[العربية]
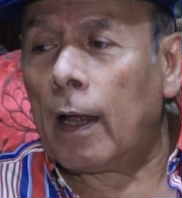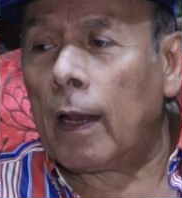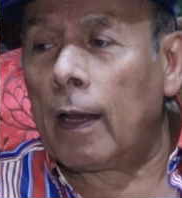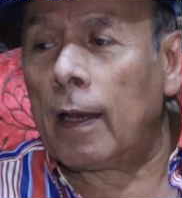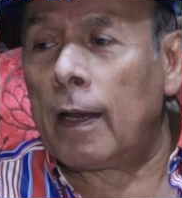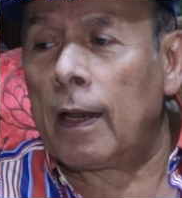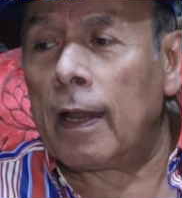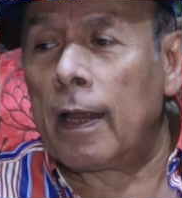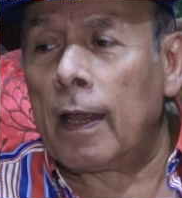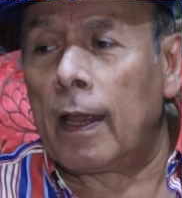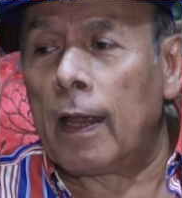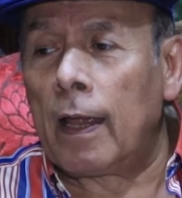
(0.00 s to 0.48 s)

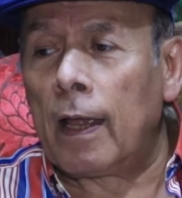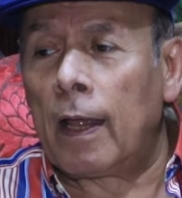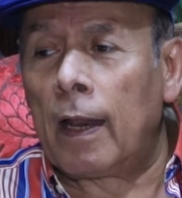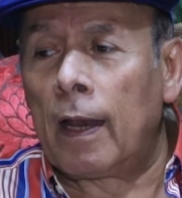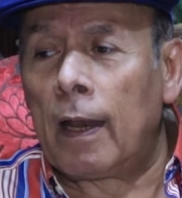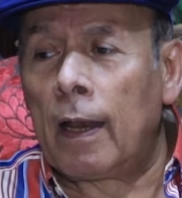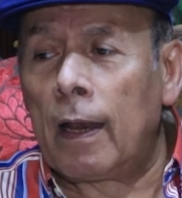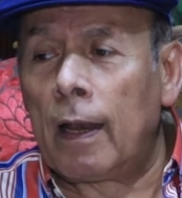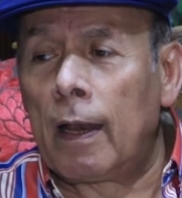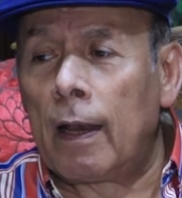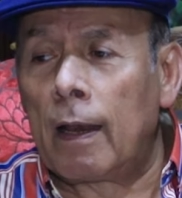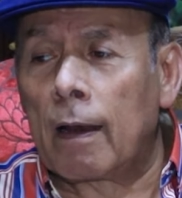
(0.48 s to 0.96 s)

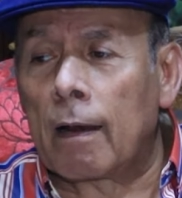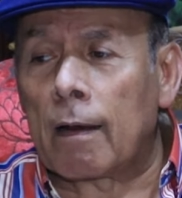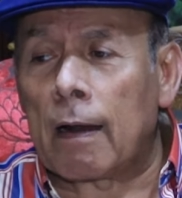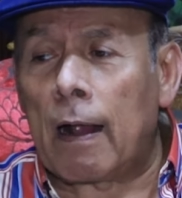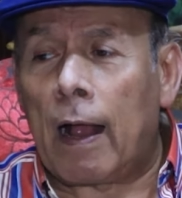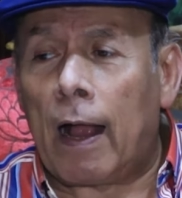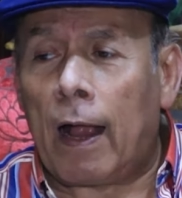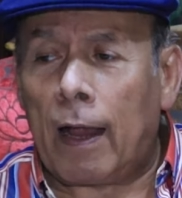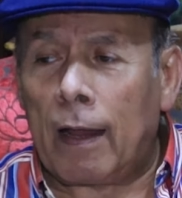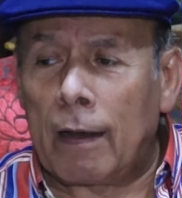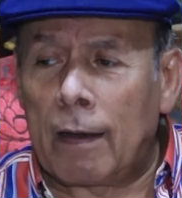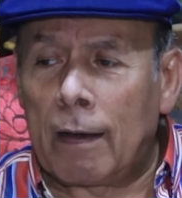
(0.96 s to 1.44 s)

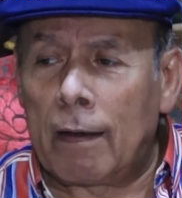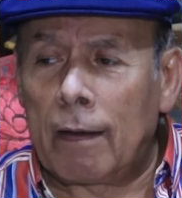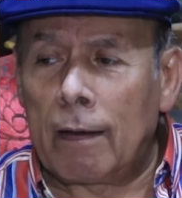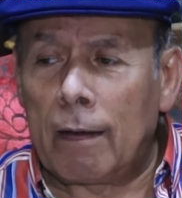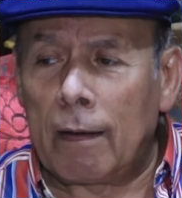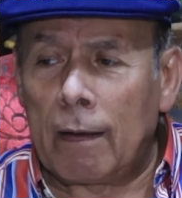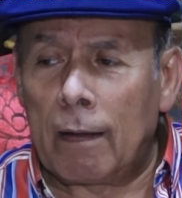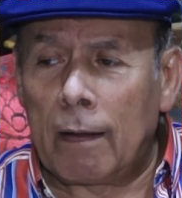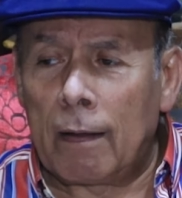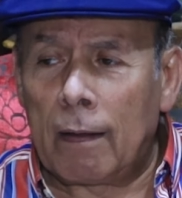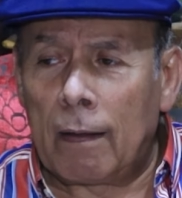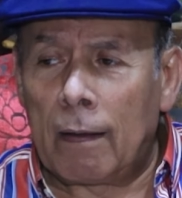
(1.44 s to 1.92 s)

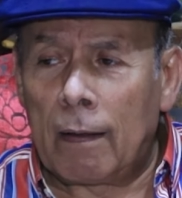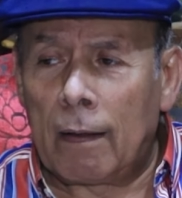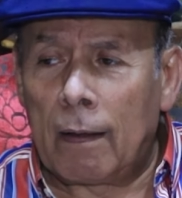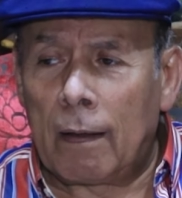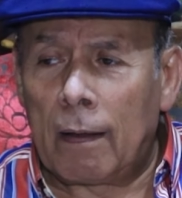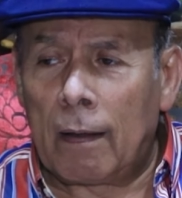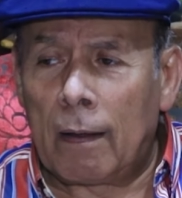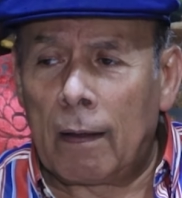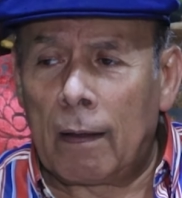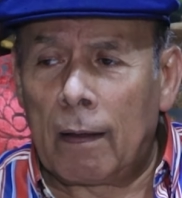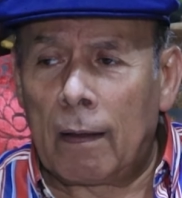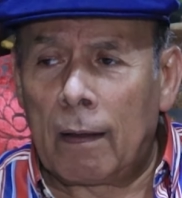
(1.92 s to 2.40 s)
للراحل
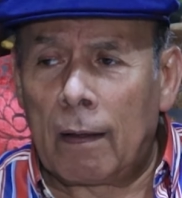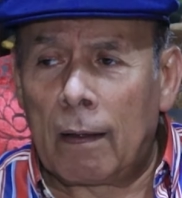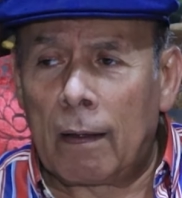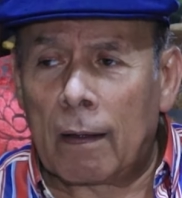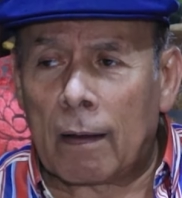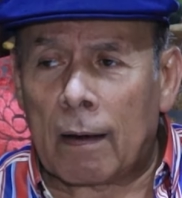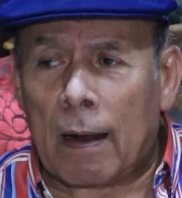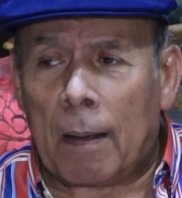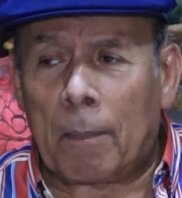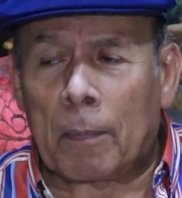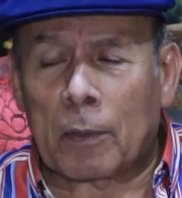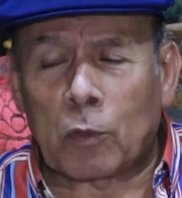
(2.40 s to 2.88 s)

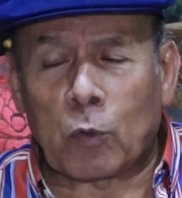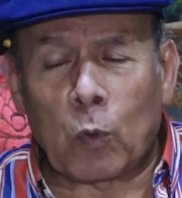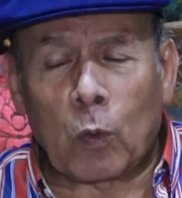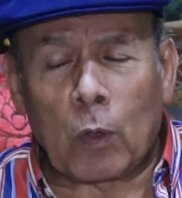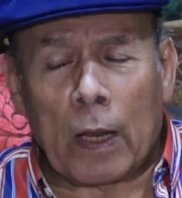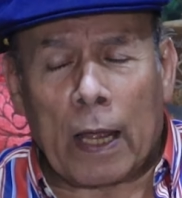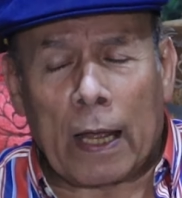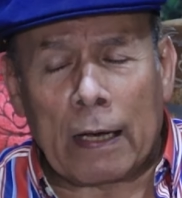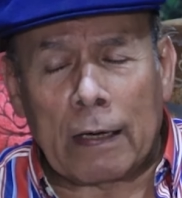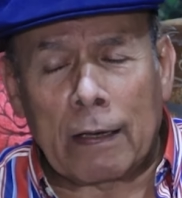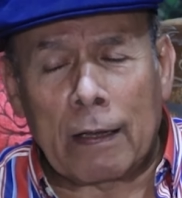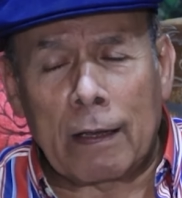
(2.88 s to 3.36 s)
رحمه
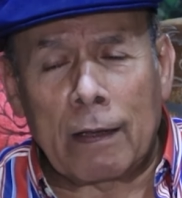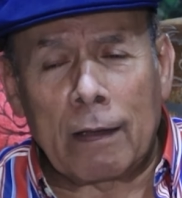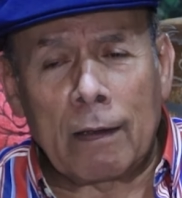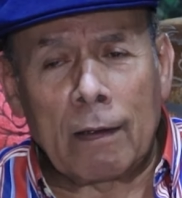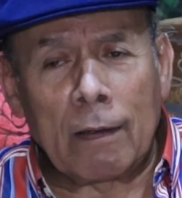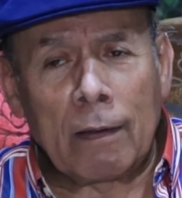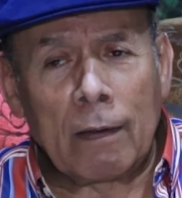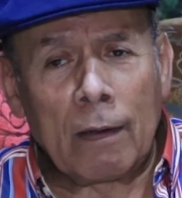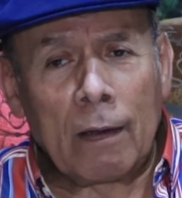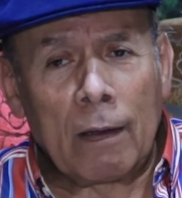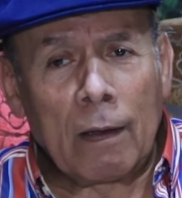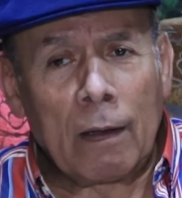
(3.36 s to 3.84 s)
الله عليه
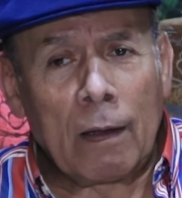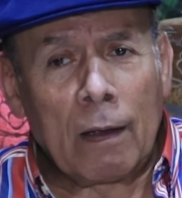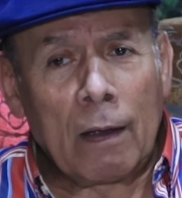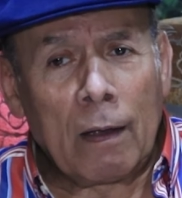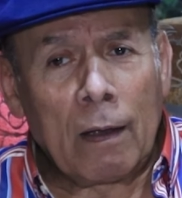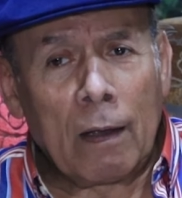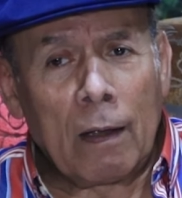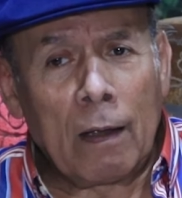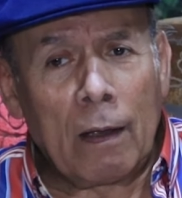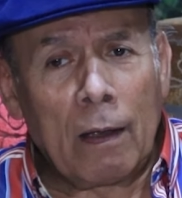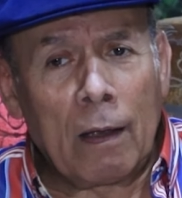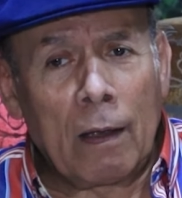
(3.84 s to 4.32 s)

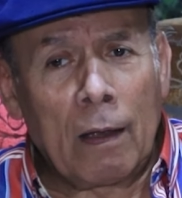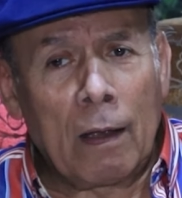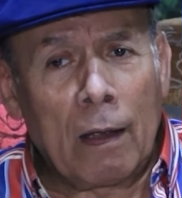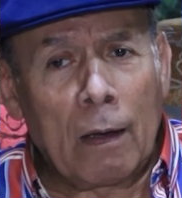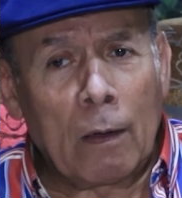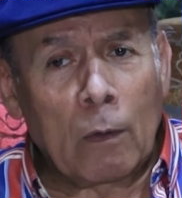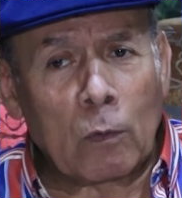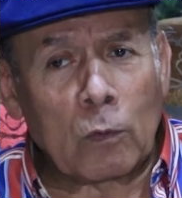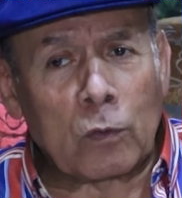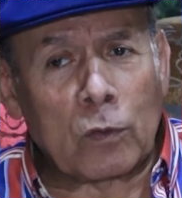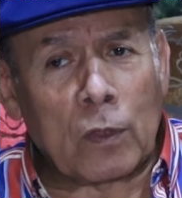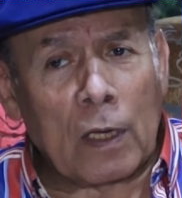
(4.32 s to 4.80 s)

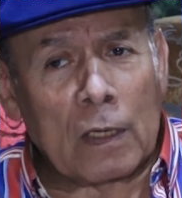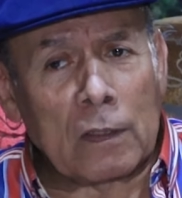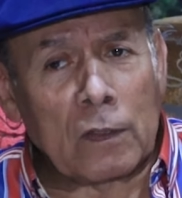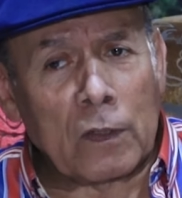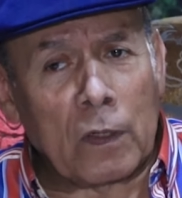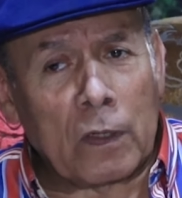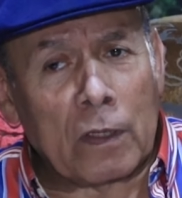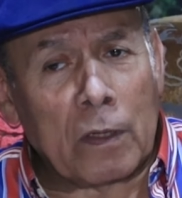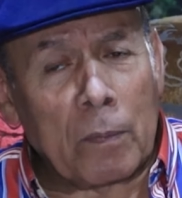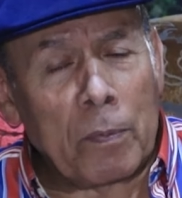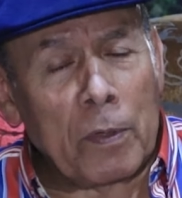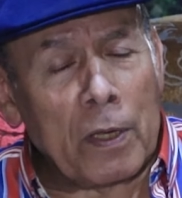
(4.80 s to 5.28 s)
آه،
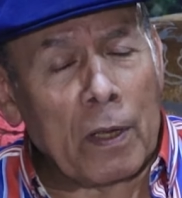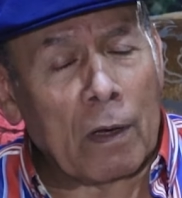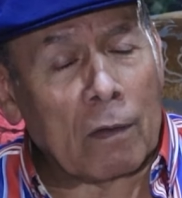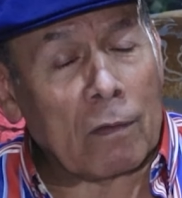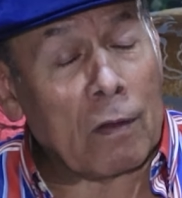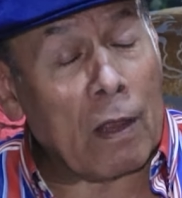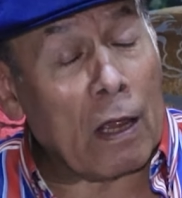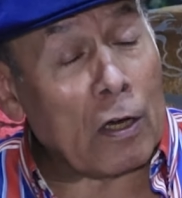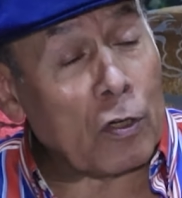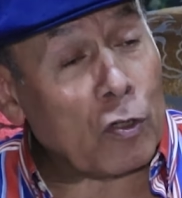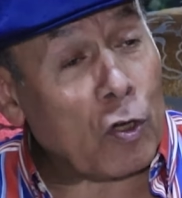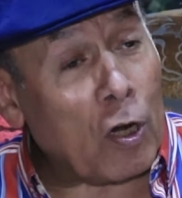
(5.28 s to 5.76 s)
الاستاذ الكبير
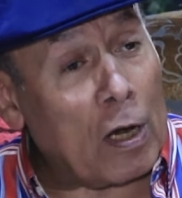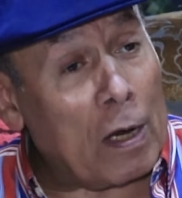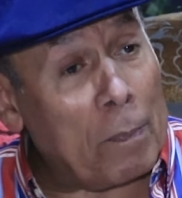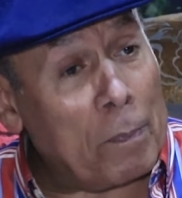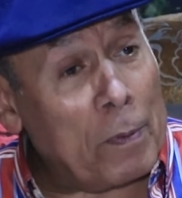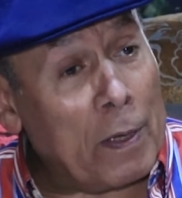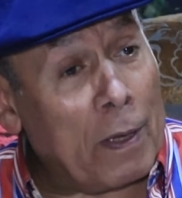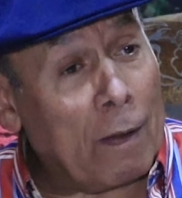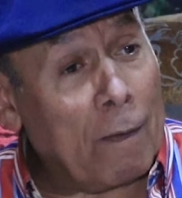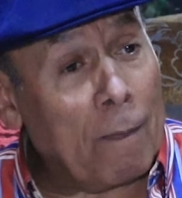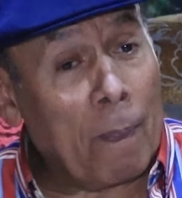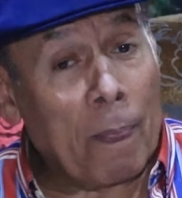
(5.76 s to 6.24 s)
طه
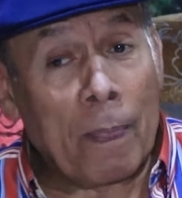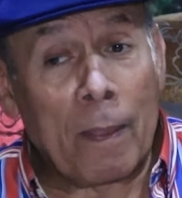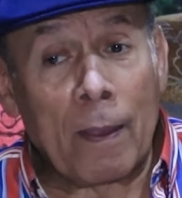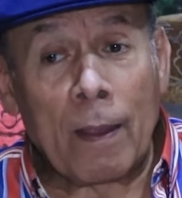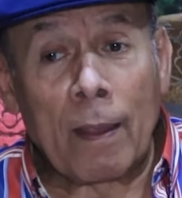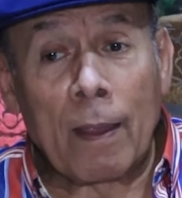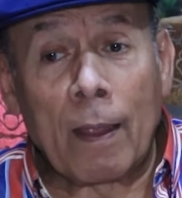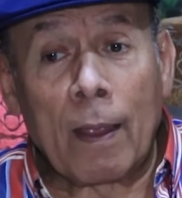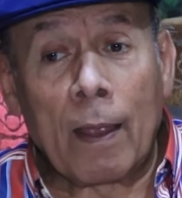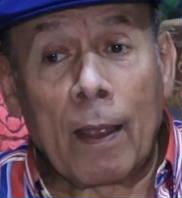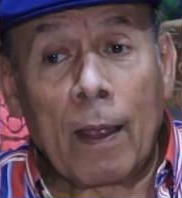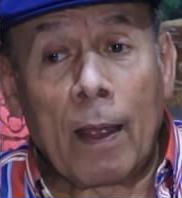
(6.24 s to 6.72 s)
شلبي
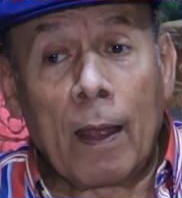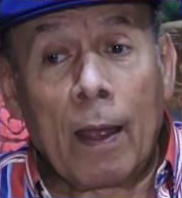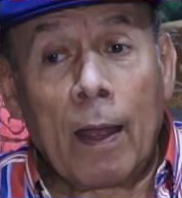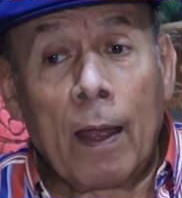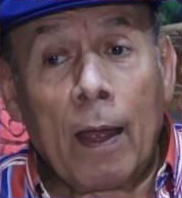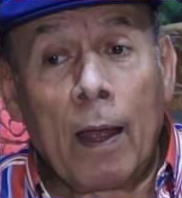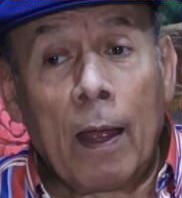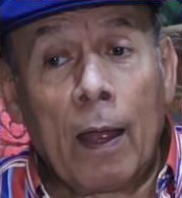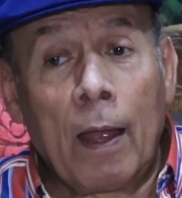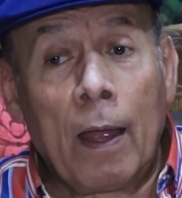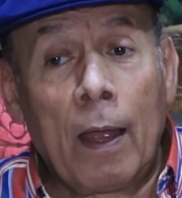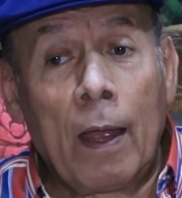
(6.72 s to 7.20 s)

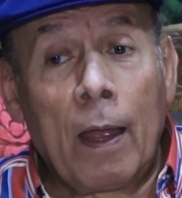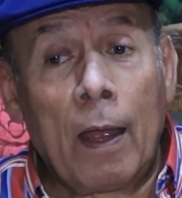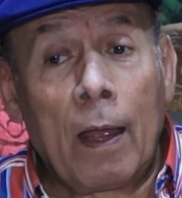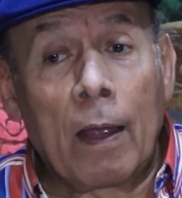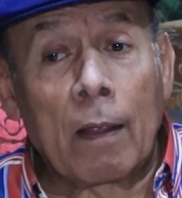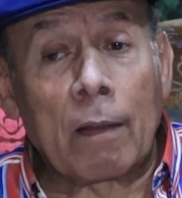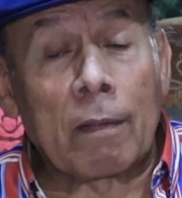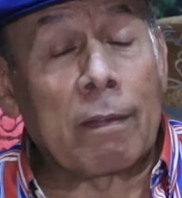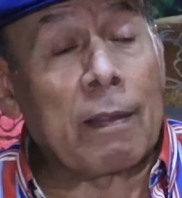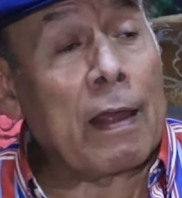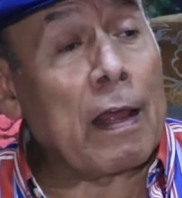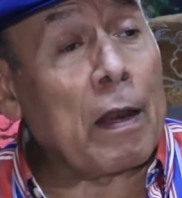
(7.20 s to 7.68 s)

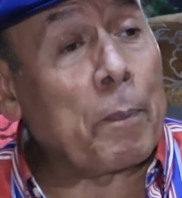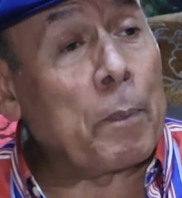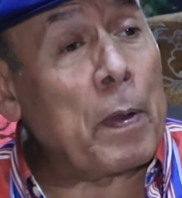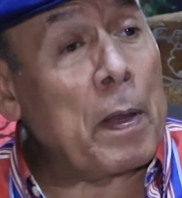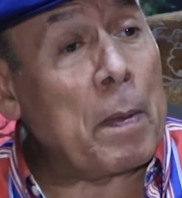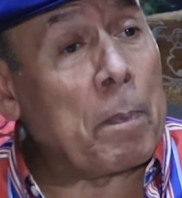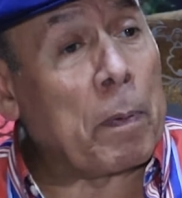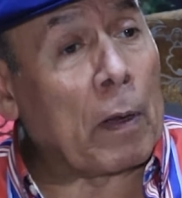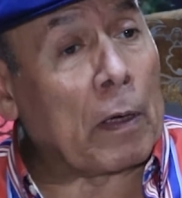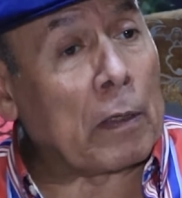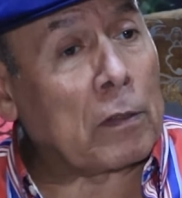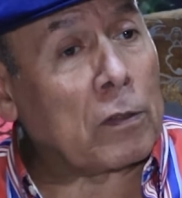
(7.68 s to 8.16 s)
آه، الظاهر
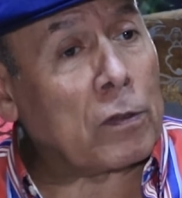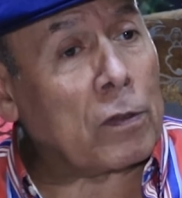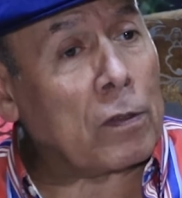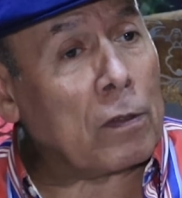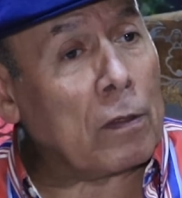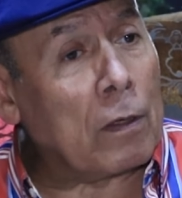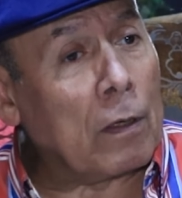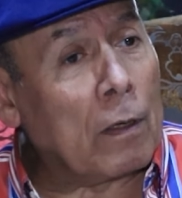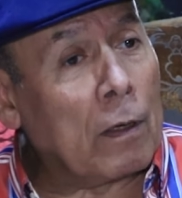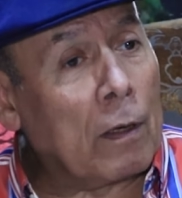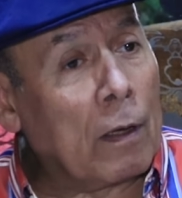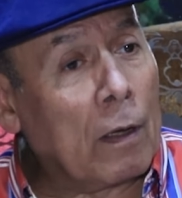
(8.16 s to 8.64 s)
بيبرس